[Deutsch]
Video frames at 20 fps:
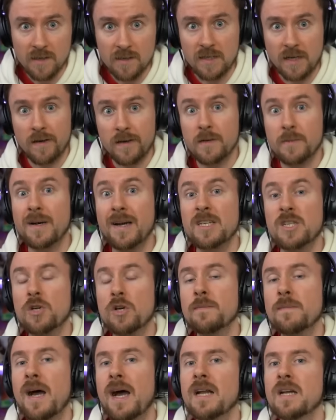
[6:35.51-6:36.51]
Da habe ich bereits
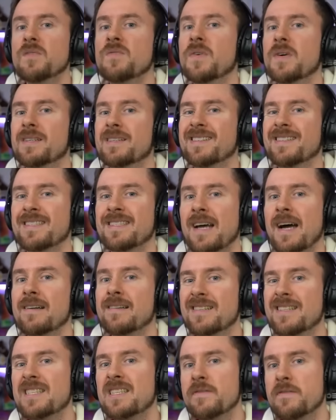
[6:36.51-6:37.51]
schon am Anfang
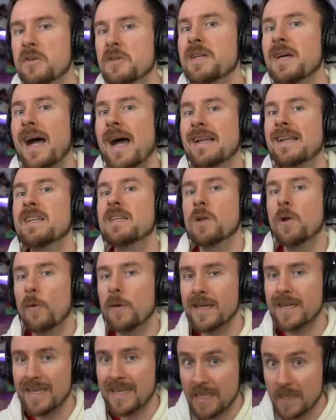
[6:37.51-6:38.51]
gesagt, es wird eine
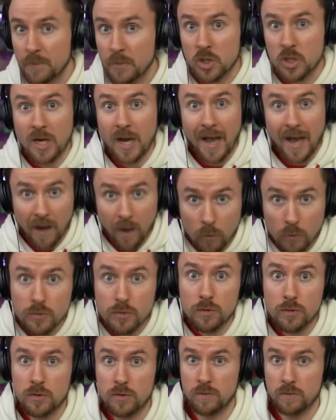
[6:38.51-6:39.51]
neue epische
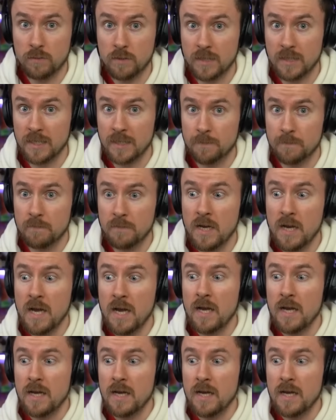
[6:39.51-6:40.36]
Ausrüstung geben.